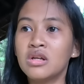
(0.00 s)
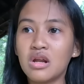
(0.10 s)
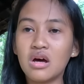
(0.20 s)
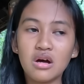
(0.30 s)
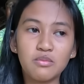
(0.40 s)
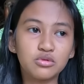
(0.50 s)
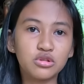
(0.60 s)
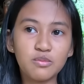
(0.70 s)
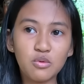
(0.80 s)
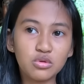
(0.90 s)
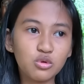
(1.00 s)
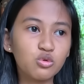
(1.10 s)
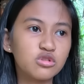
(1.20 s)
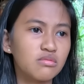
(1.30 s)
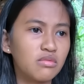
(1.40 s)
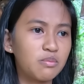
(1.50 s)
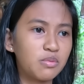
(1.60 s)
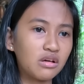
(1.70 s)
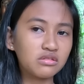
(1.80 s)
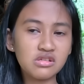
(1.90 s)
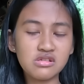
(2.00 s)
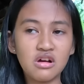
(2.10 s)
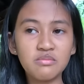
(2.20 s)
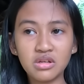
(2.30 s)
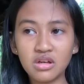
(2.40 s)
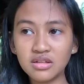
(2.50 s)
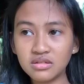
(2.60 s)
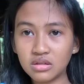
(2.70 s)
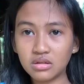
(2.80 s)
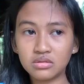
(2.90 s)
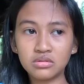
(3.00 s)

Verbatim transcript: nakakapunta po ko kung saan may practice kaming ganyan.